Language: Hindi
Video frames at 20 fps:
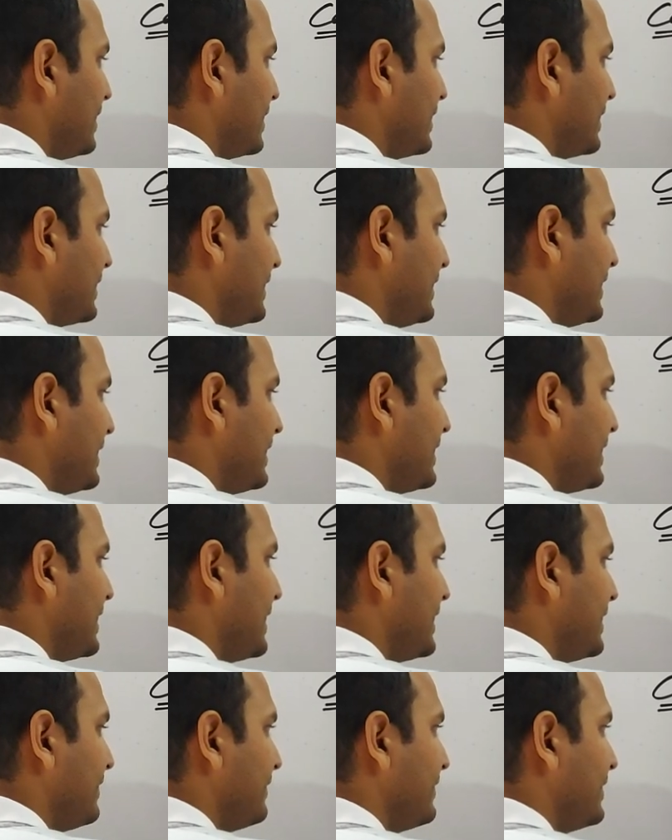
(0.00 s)
अगर ये
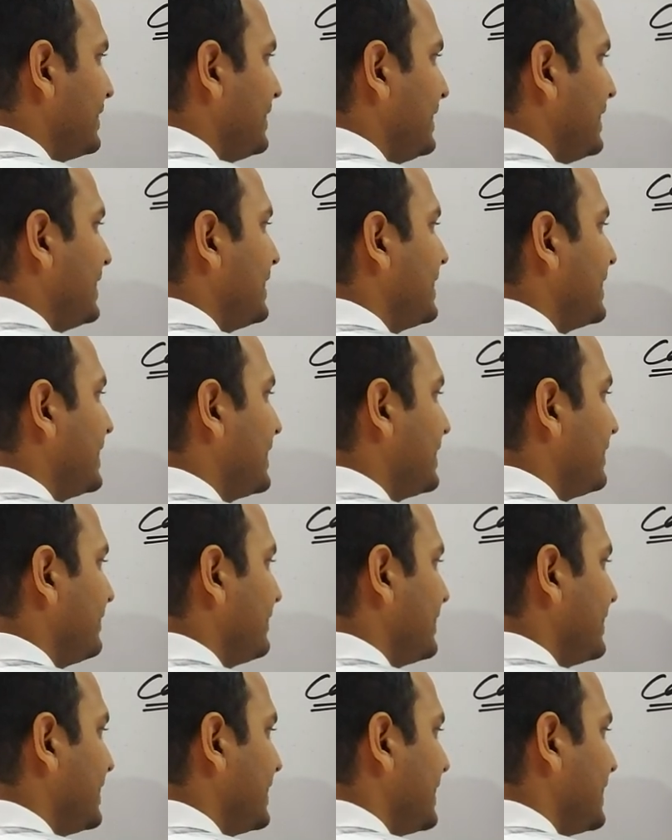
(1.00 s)
नेगेटिव है ये नेगेटिव
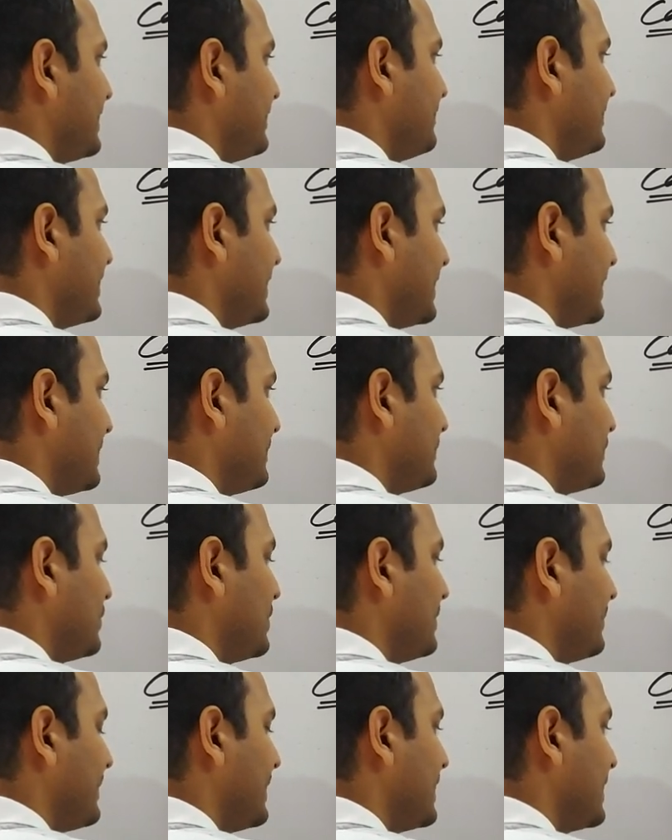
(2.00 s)
है नेगेटिव नेगेटिव को
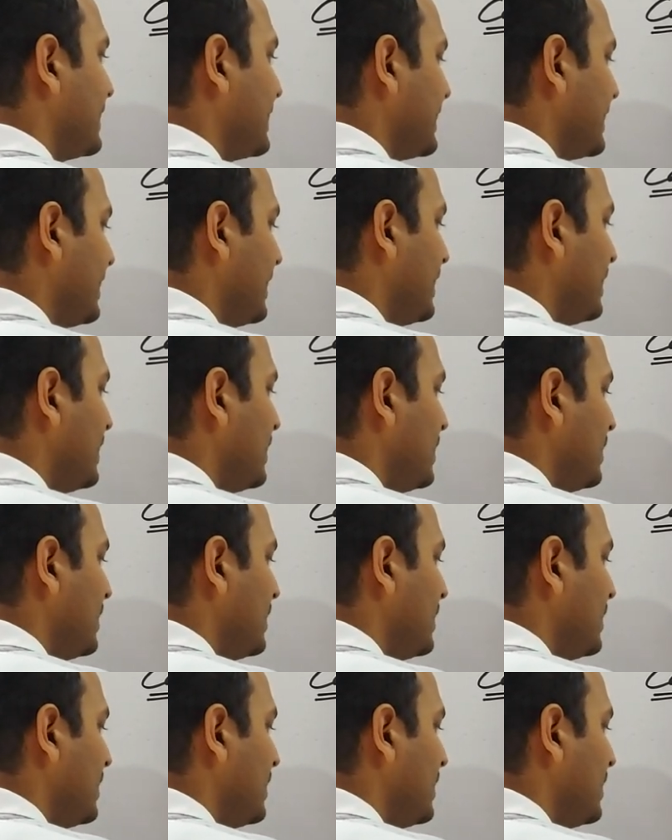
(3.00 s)
रिपेल करेगा